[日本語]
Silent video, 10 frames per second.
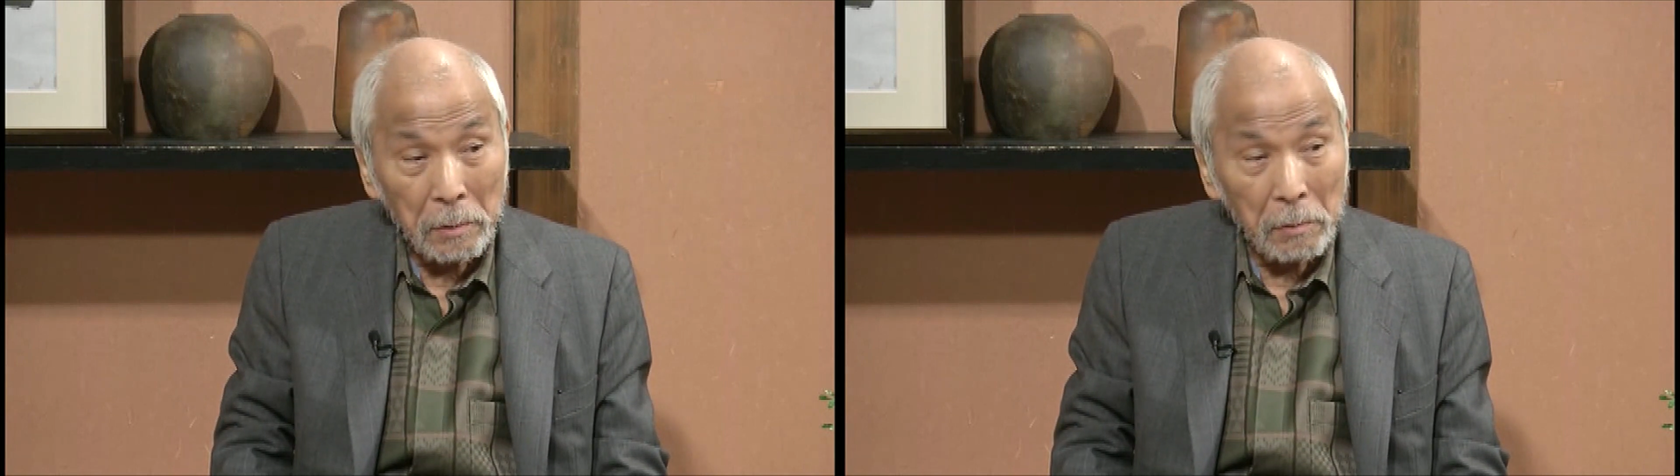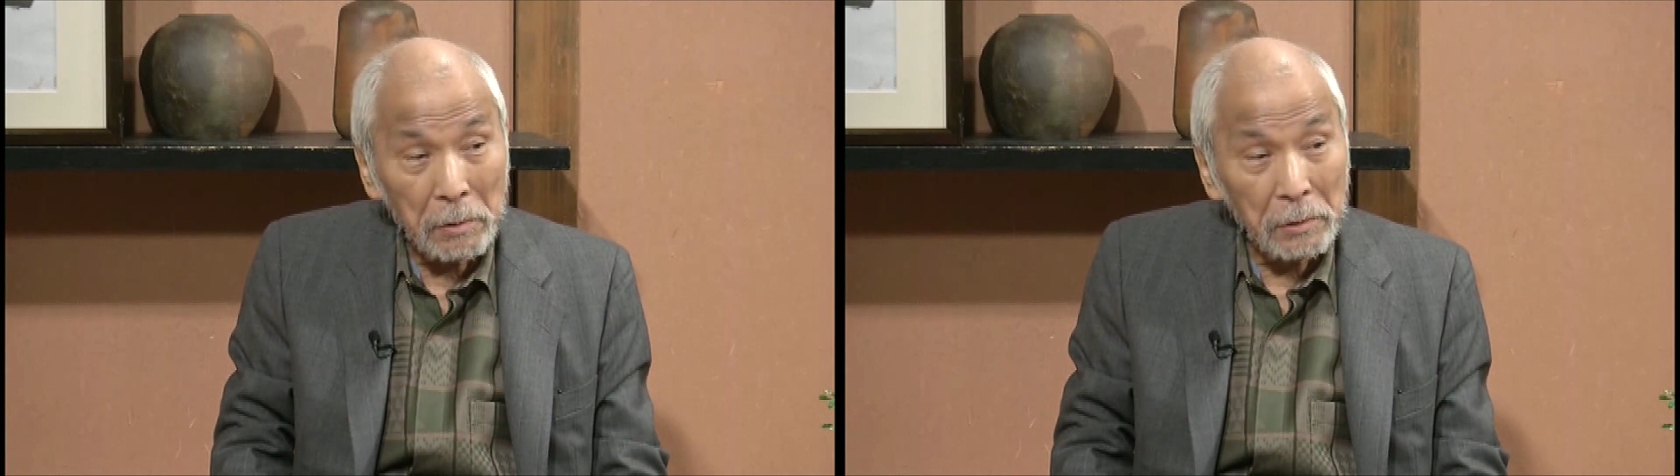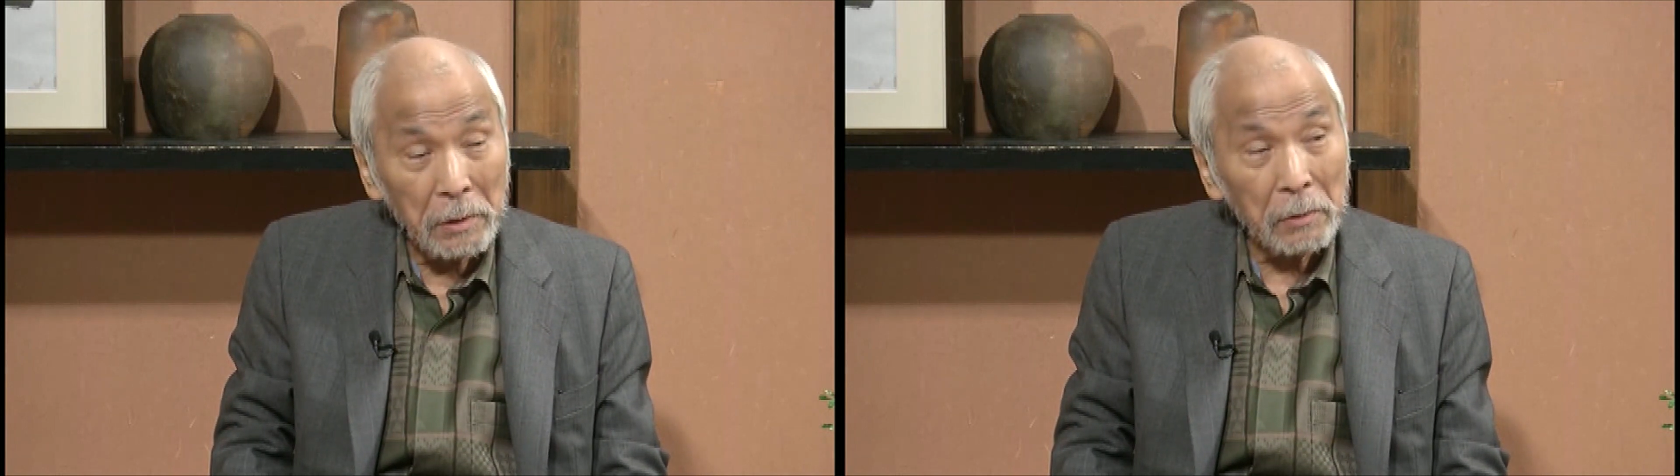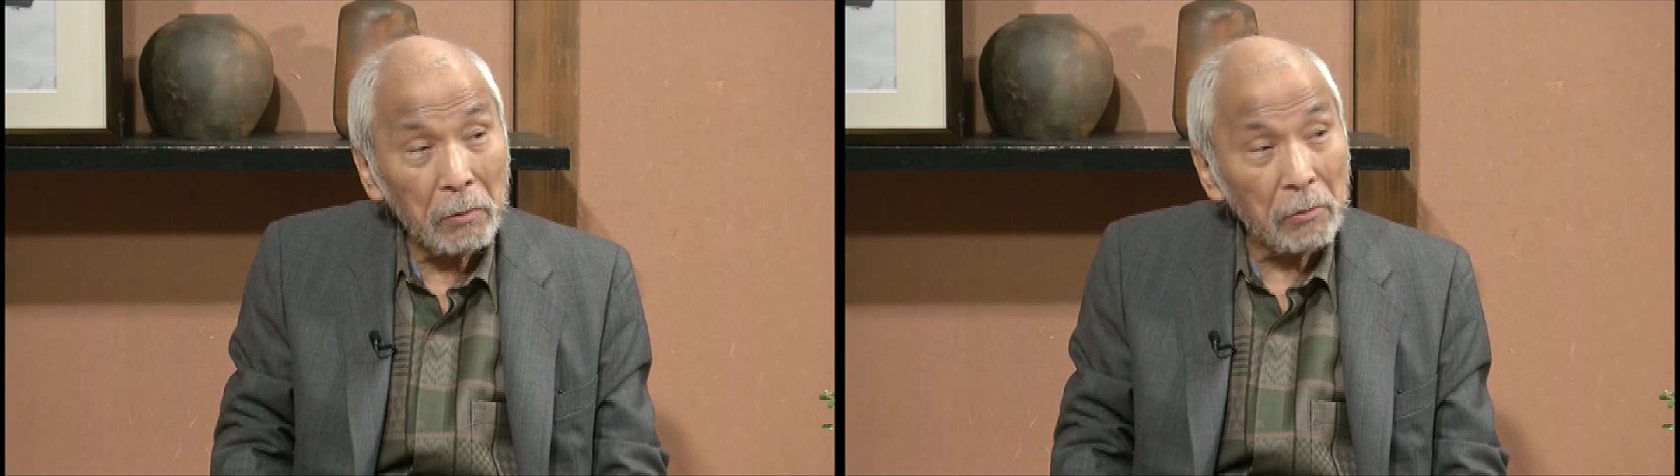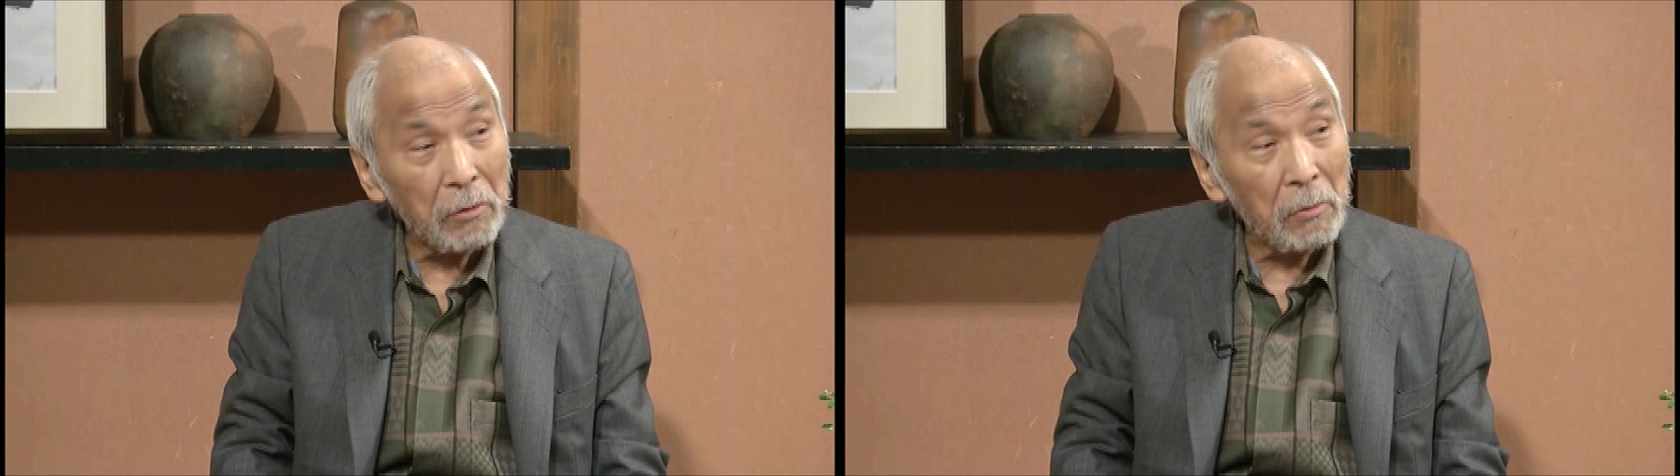沖縄
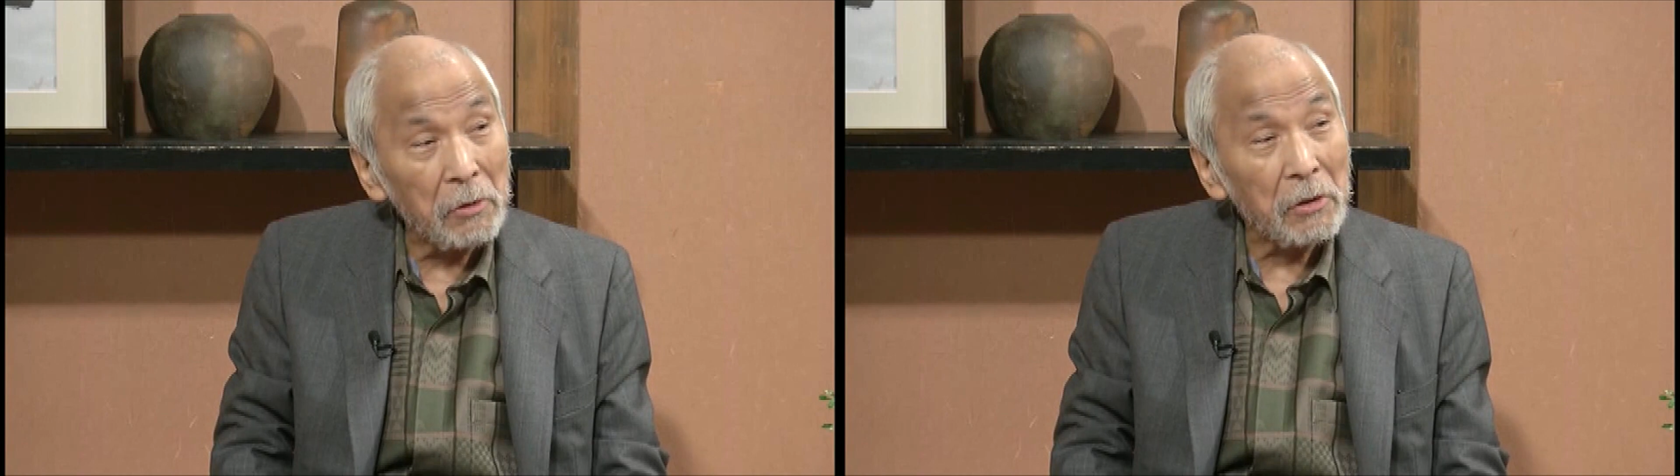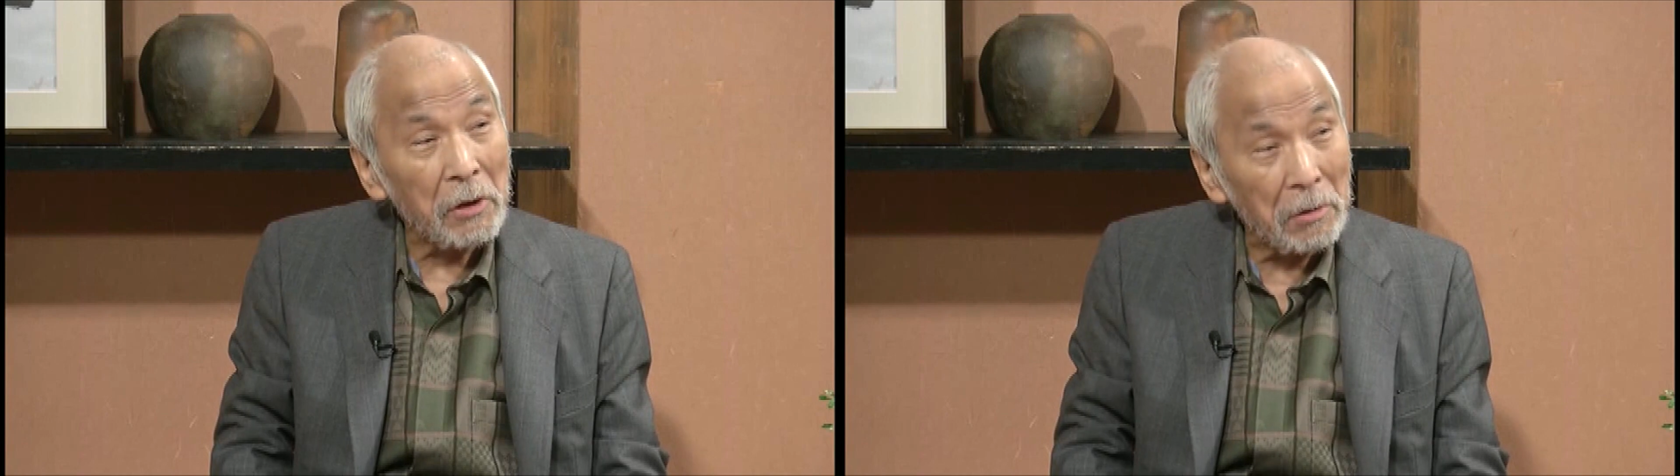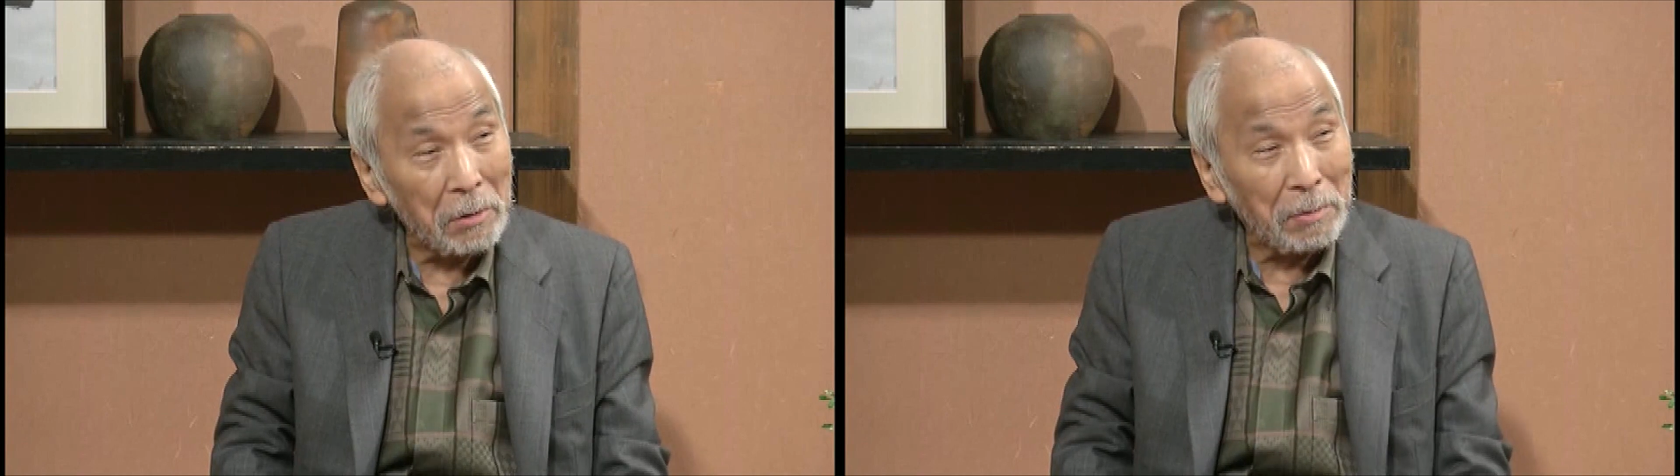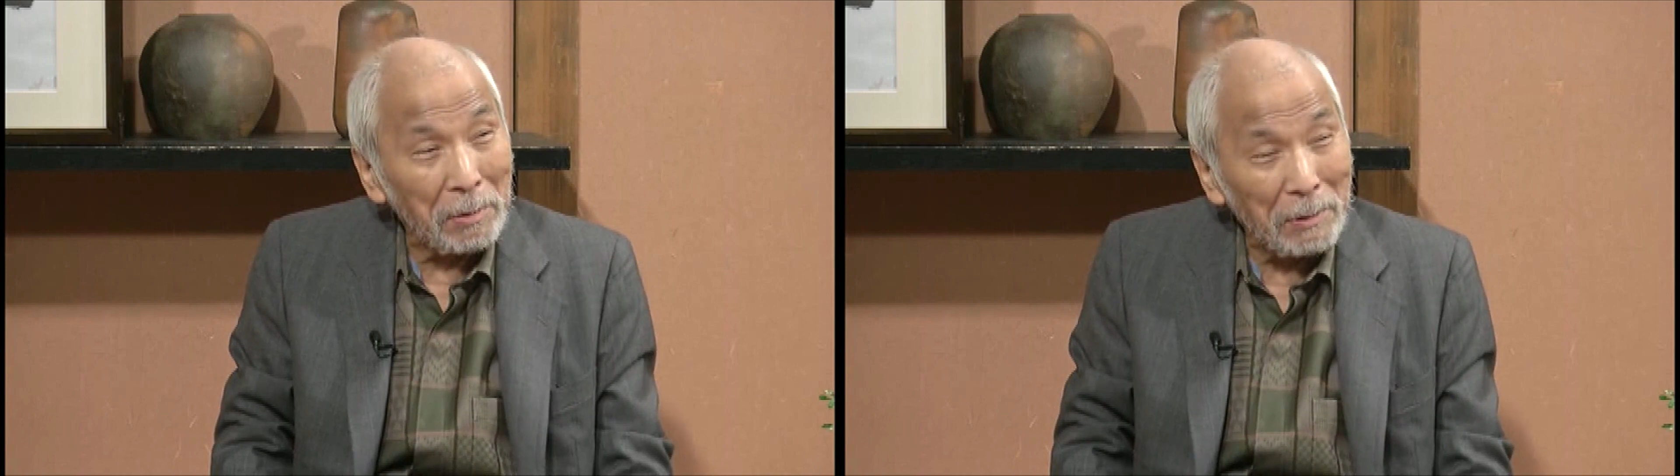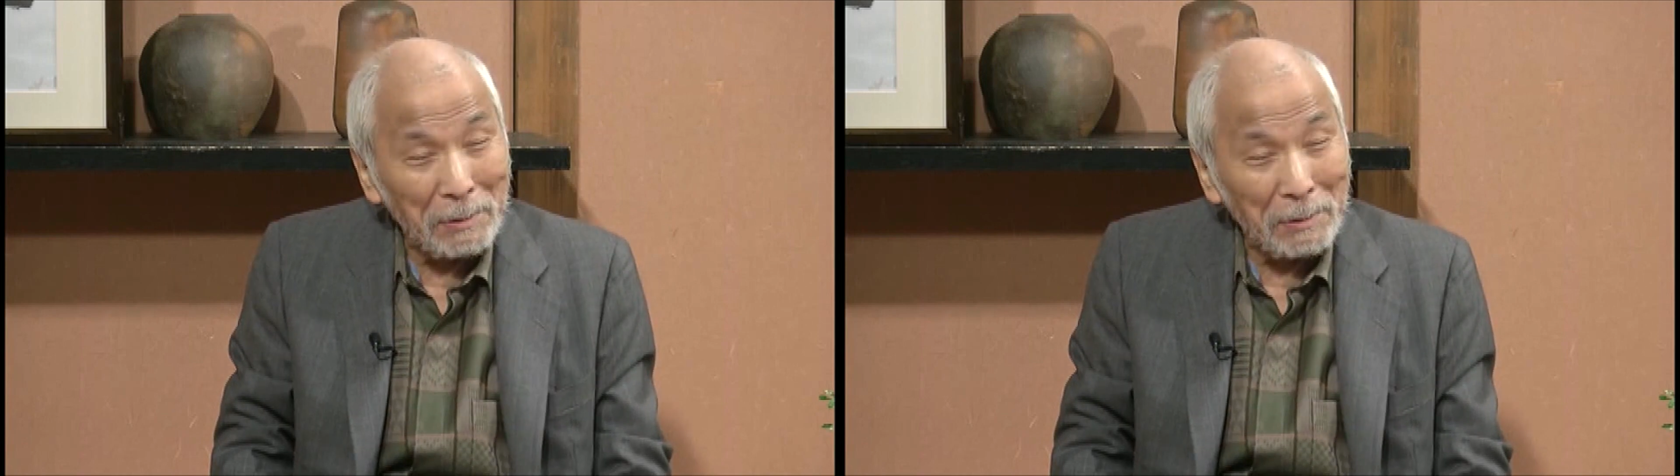取ってもいいんだよ」と。